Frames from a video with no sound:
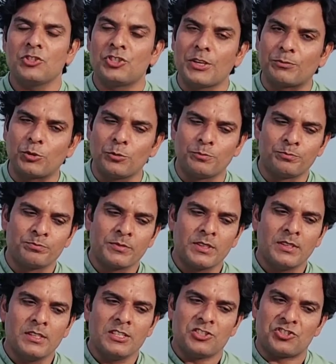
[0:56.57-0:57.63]
जब तुम
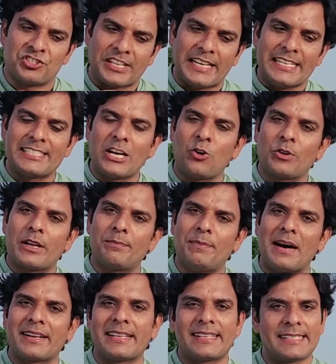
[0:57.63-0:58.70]
जेल जाओगे
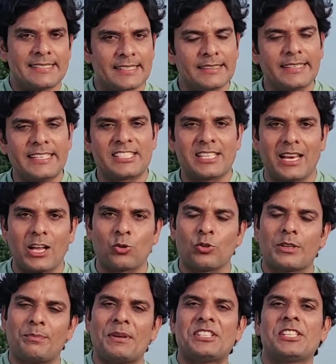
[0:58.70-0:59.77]
बाकी की ज़िंदगी सलाखों
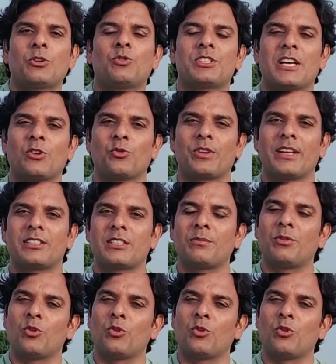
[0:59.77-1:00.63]
के पीछे गुजारोगे और जब